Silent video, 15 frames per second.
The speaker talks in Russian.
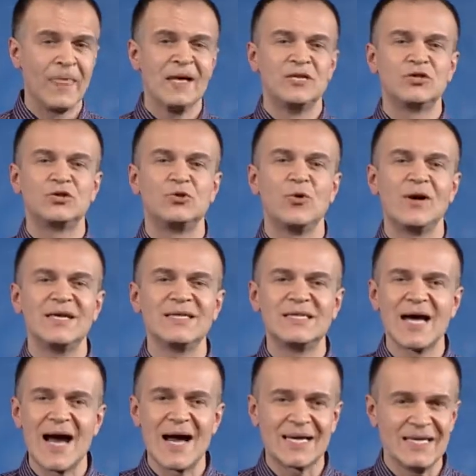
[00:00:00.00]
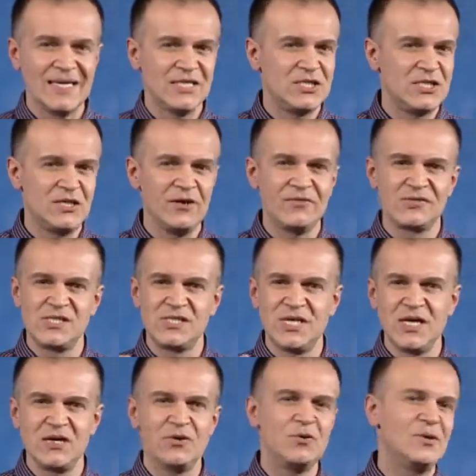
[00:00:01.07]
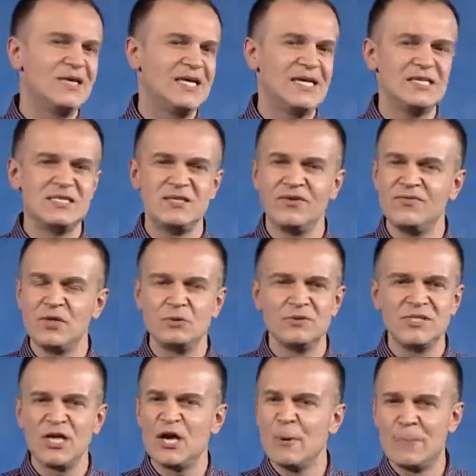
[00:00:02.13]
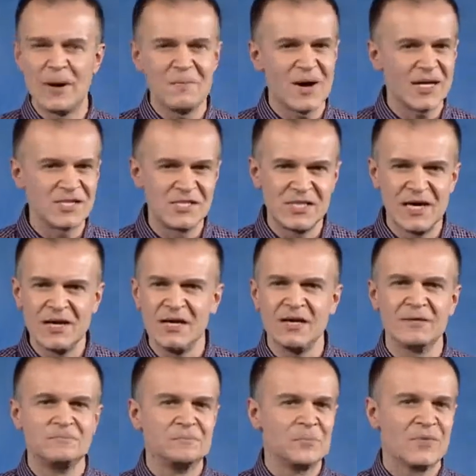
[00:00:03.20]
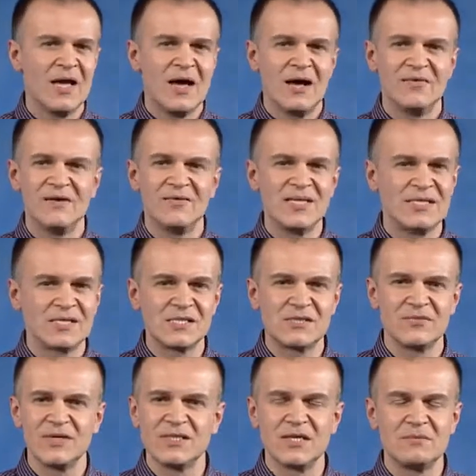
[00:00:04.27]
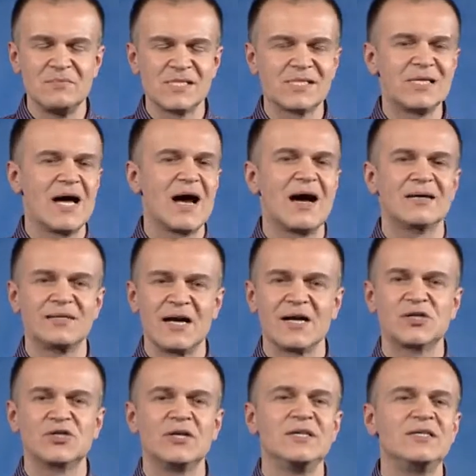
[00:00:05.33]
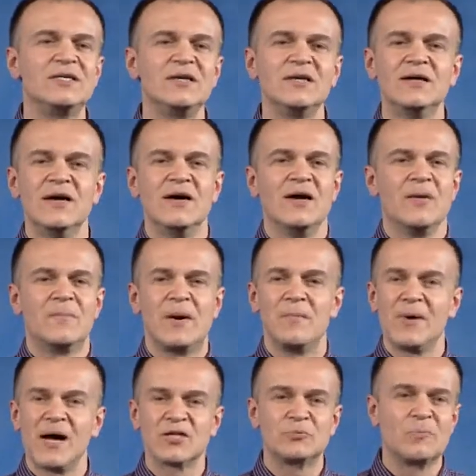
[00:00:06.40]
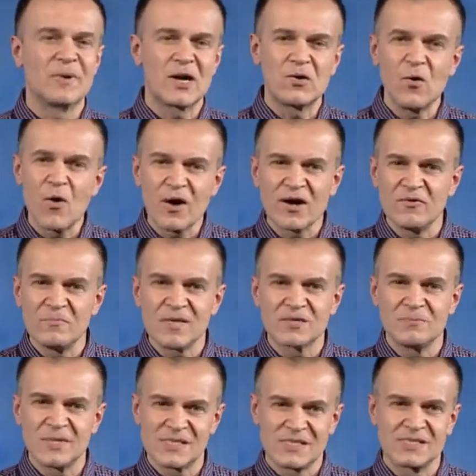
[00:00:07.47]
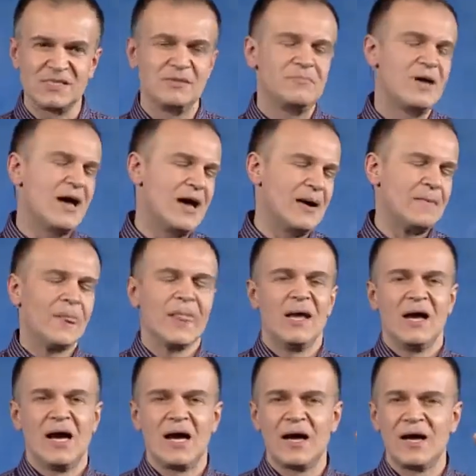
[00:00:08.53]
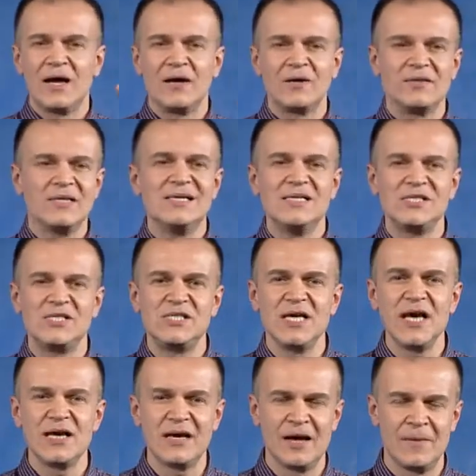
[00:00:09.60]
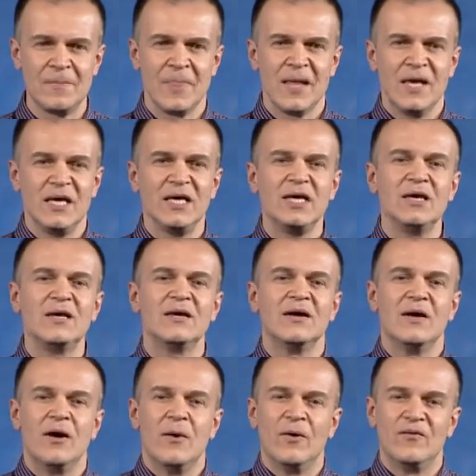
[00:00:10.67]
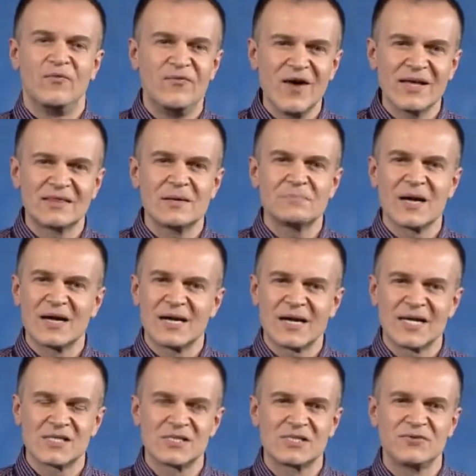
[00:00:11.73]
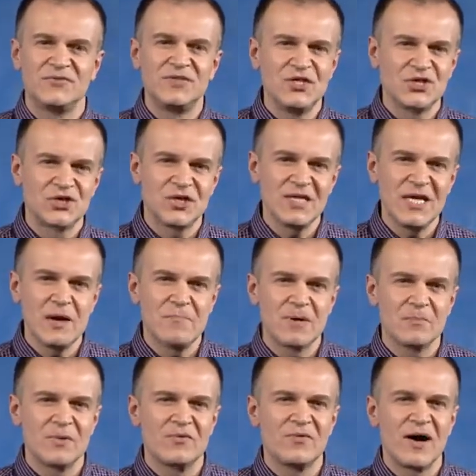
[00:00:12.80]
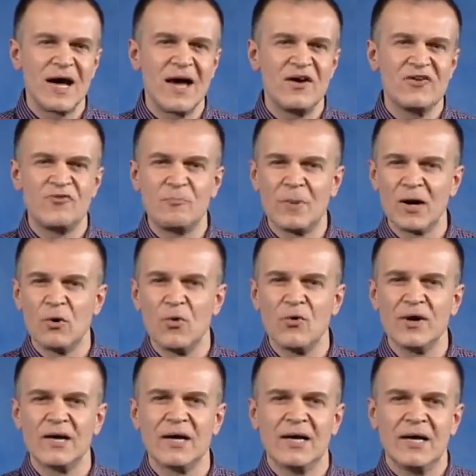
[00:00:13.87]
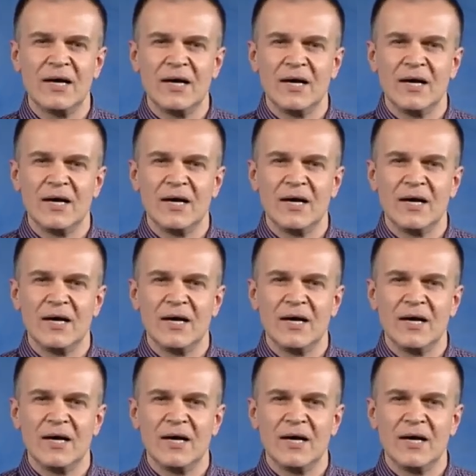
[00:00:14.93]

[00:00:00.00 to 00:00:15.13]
что итак, иди в Сирию, иди в Иудею, помажь цари в этих, в этих местах, а также иди, помажь пророка вместо себя, а, Елисея. И в этом как раз в тишине пребывая и в покое